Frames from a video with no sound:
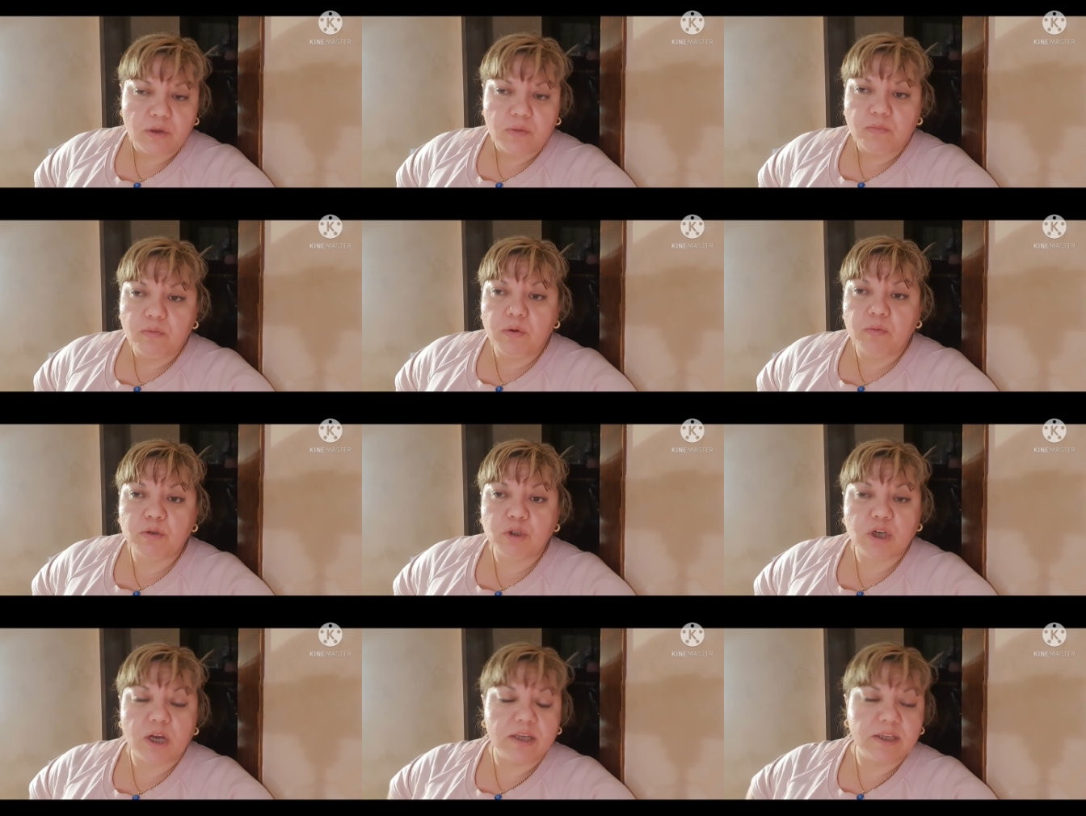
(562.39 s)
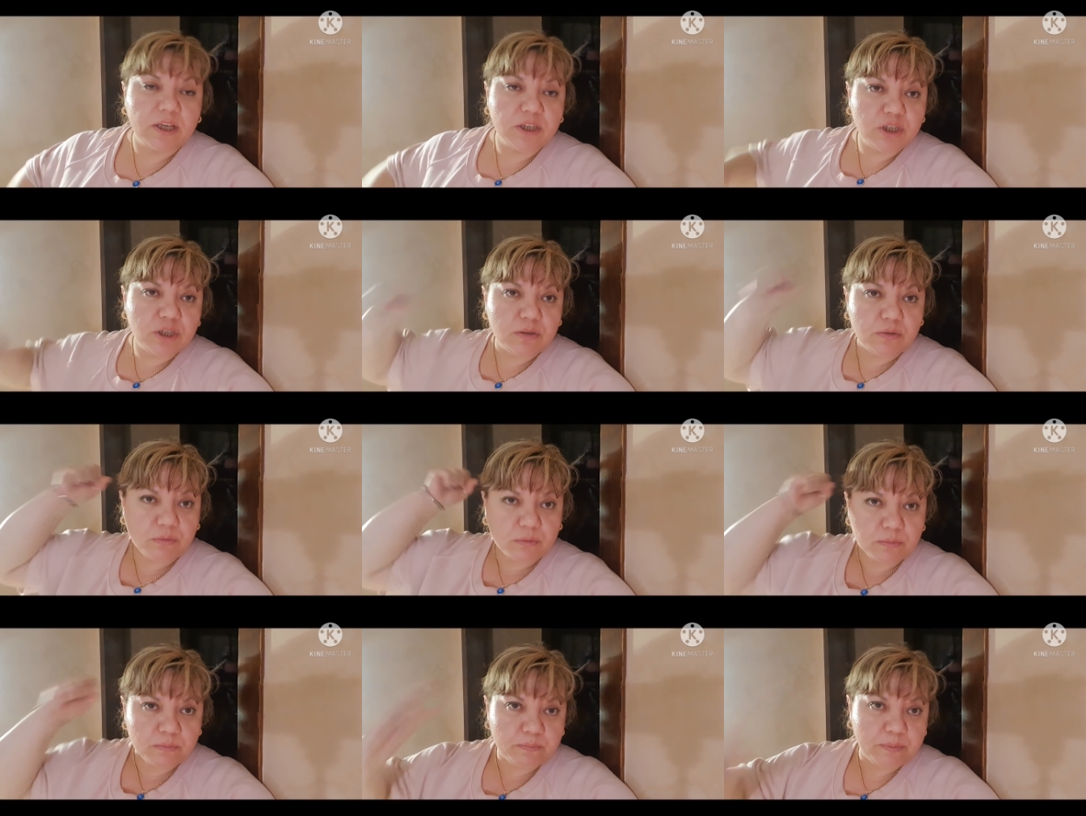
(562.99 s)
Мой муж как
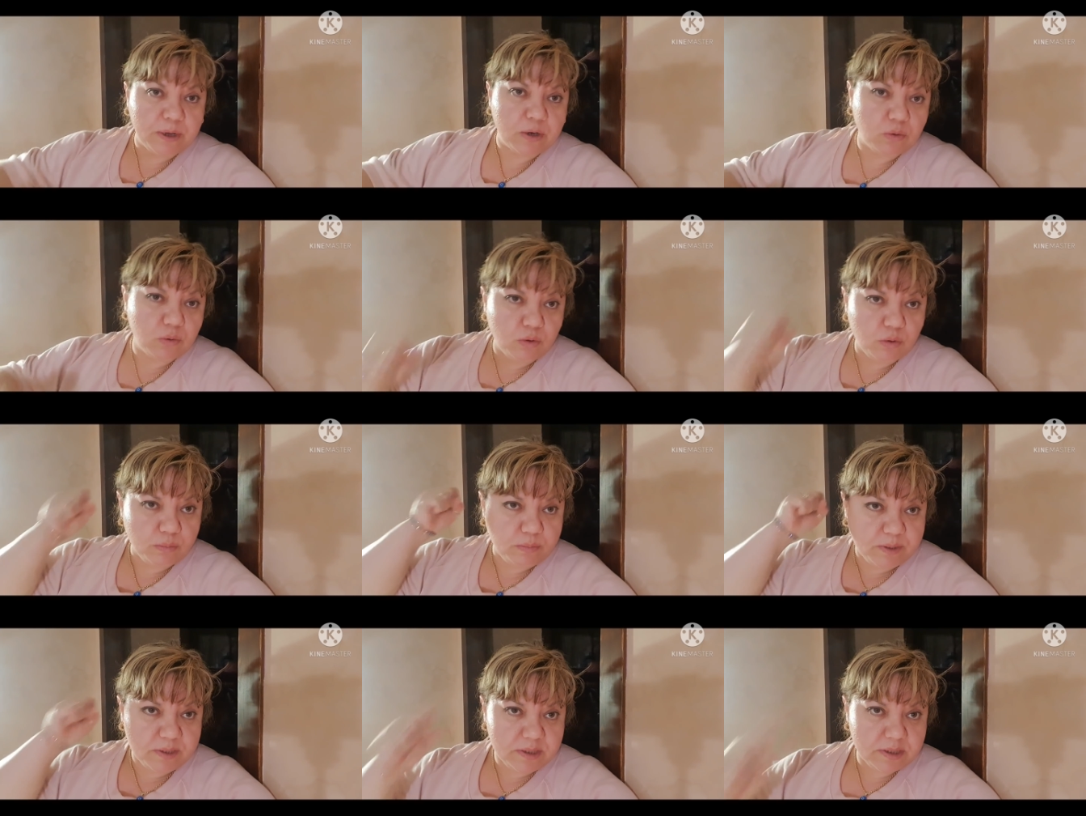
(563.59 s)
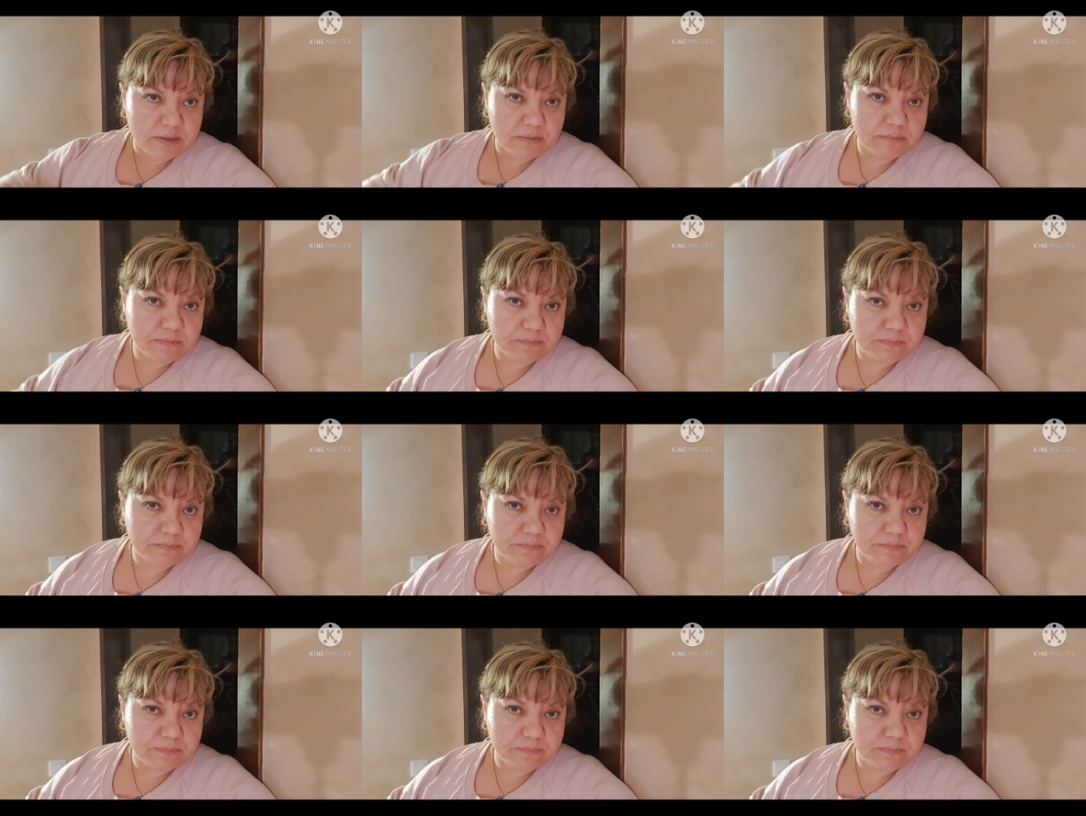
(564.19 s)
начал пару любить.